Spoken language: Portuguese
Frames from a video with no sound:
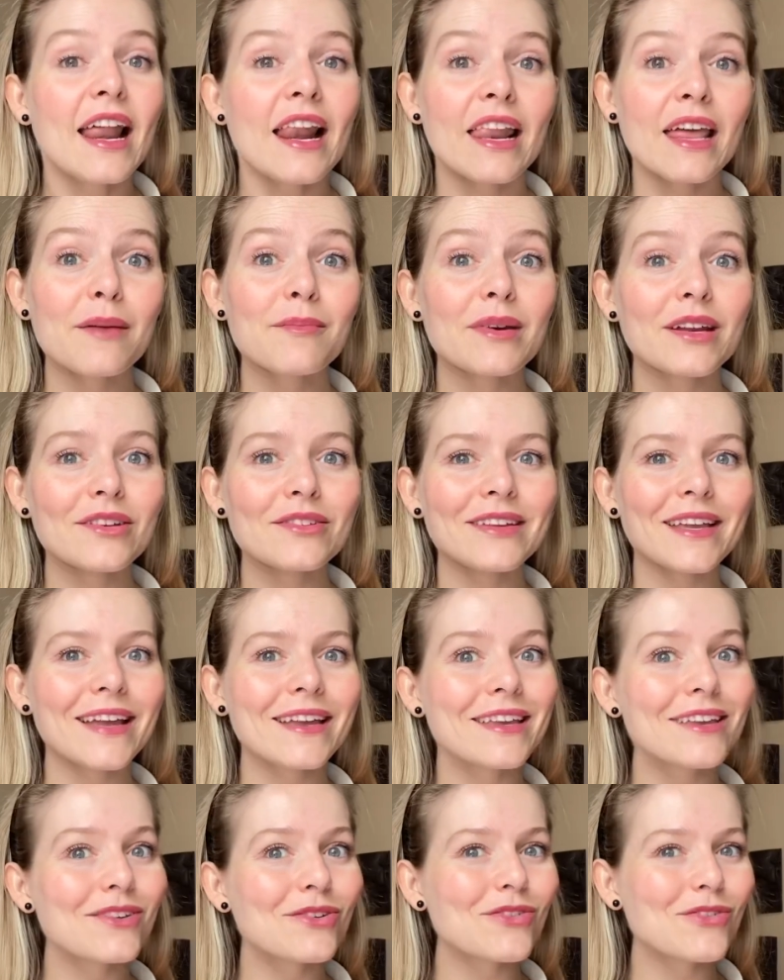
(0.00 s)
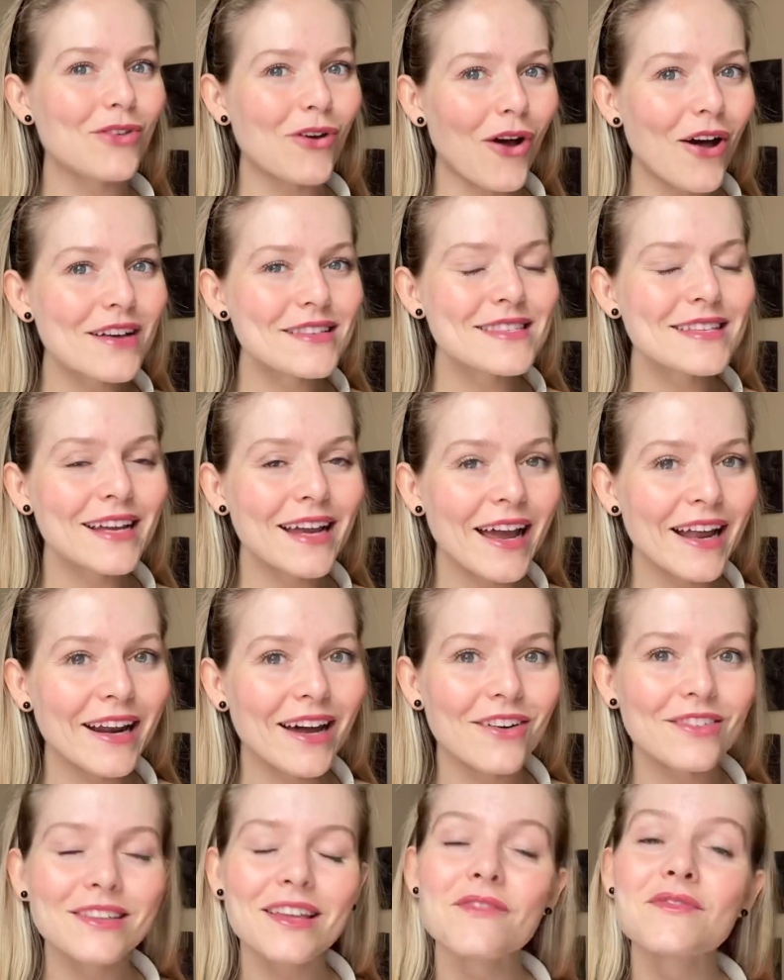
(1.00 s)
Lembrando que aqui no nosso
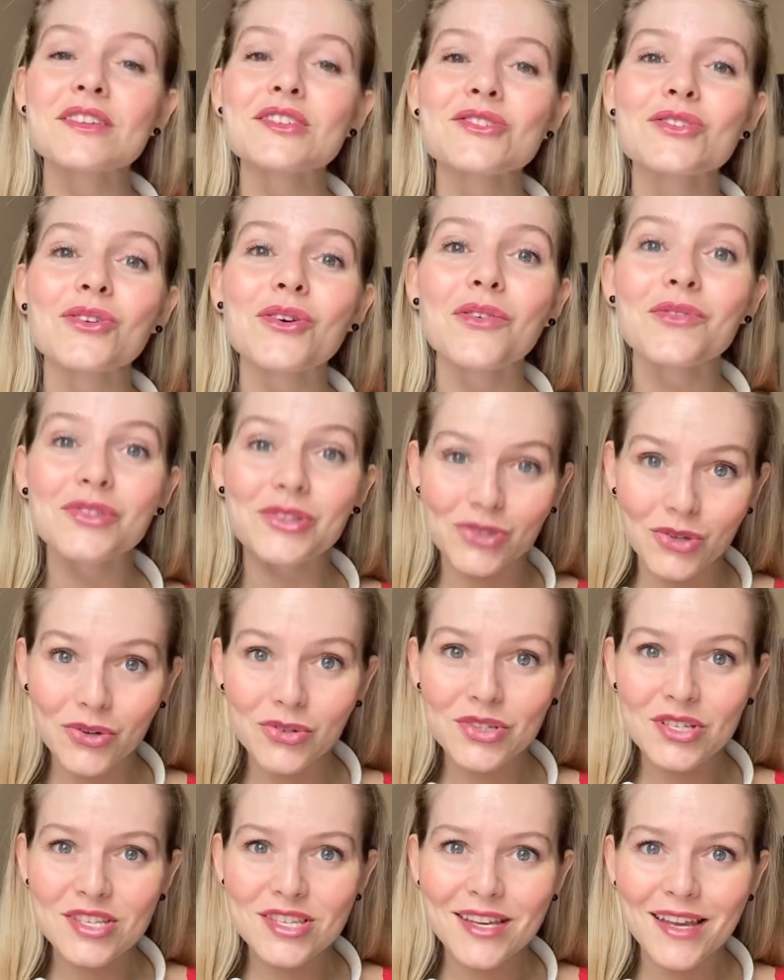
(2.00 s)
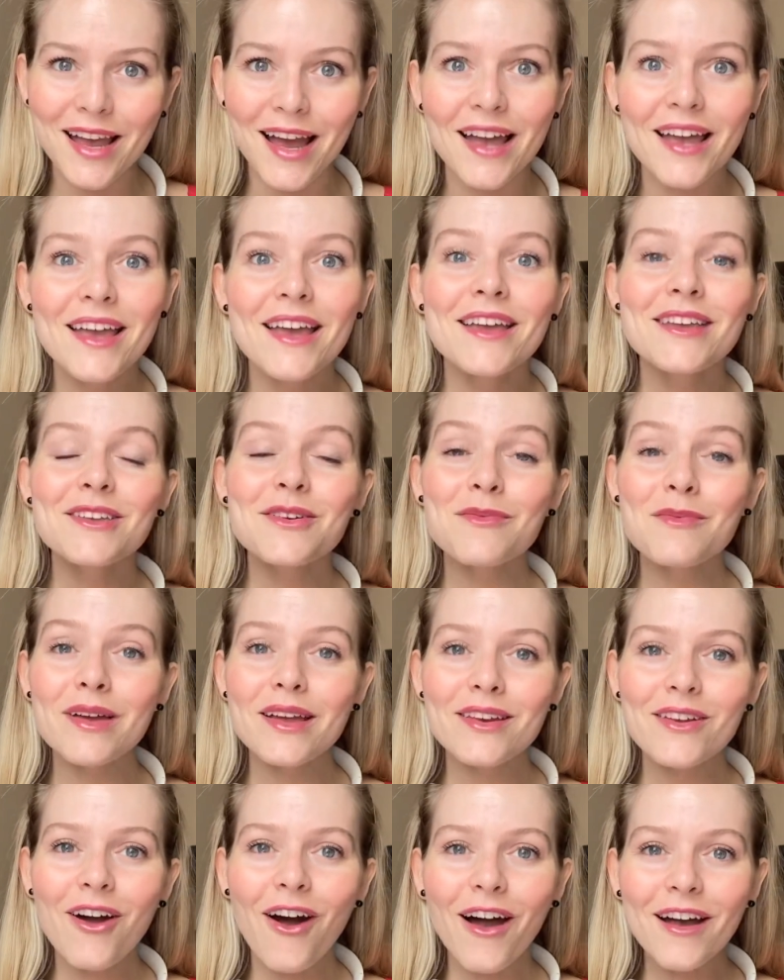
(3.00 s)
canal tem vídeo novo todo dia e o
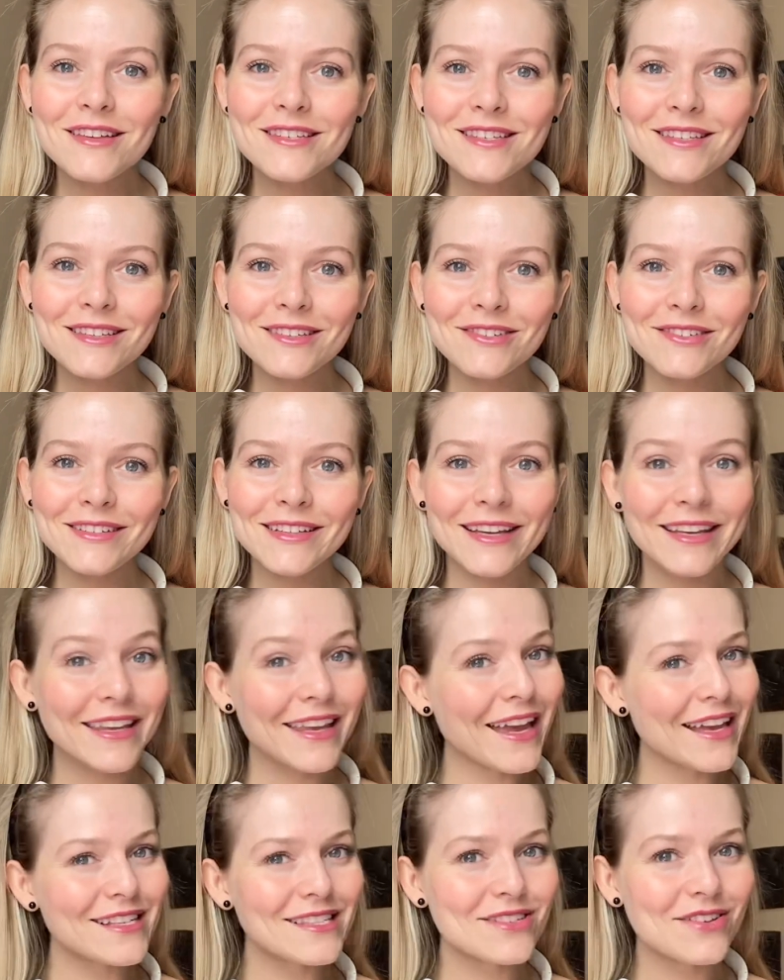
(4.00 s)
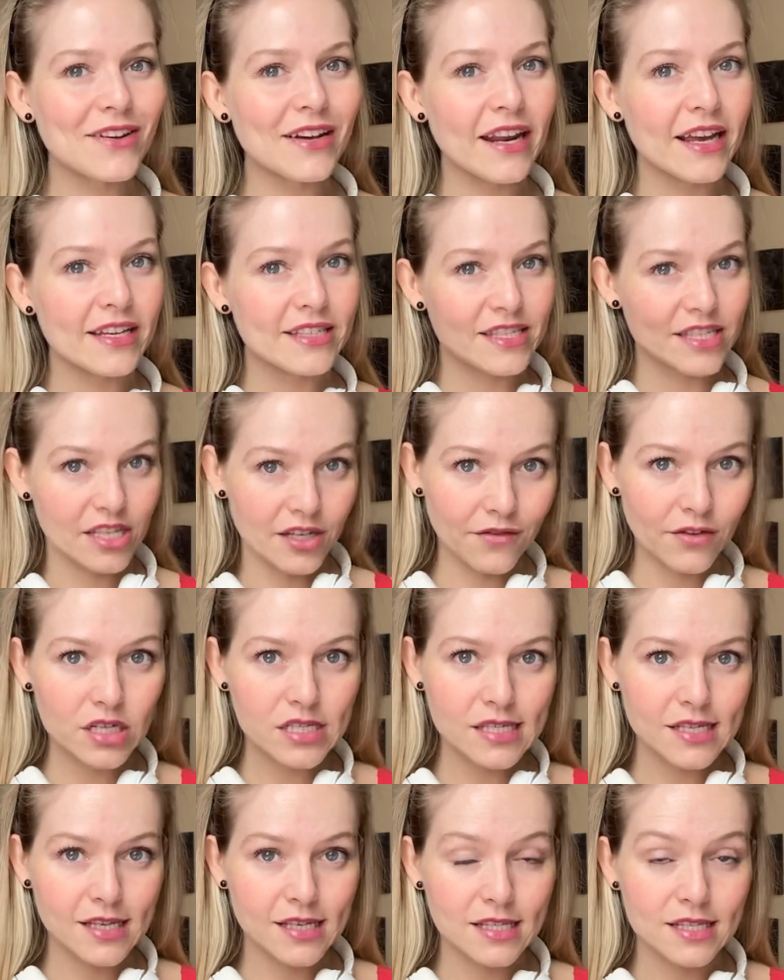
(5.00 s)
melhor de tudo é que a escolha é de
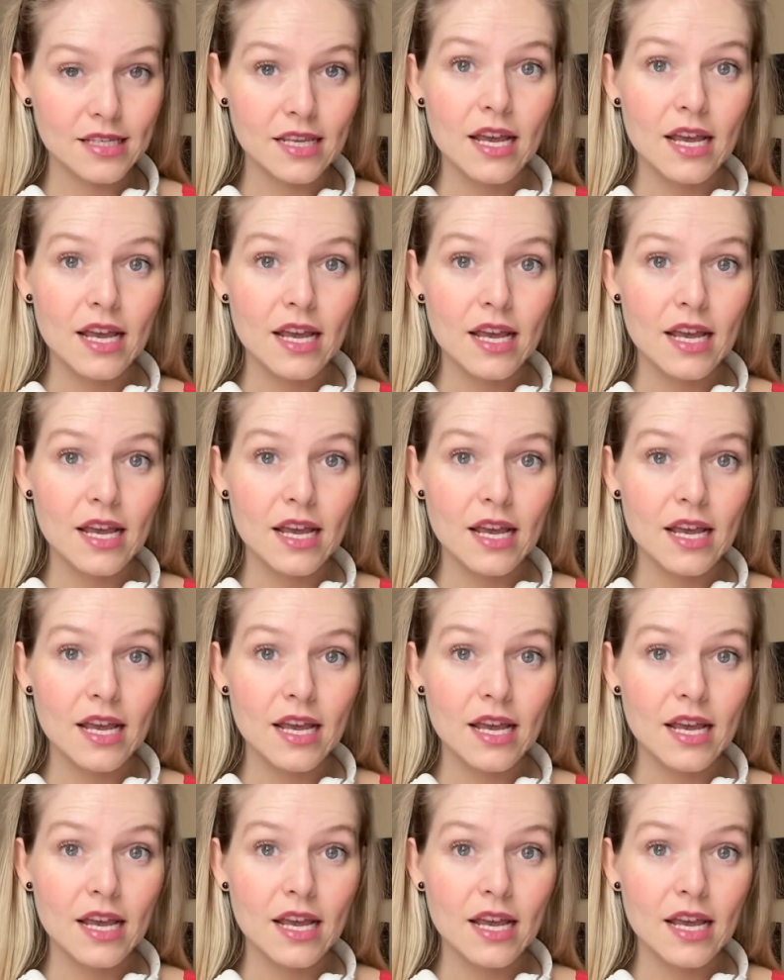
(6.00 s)
vocês.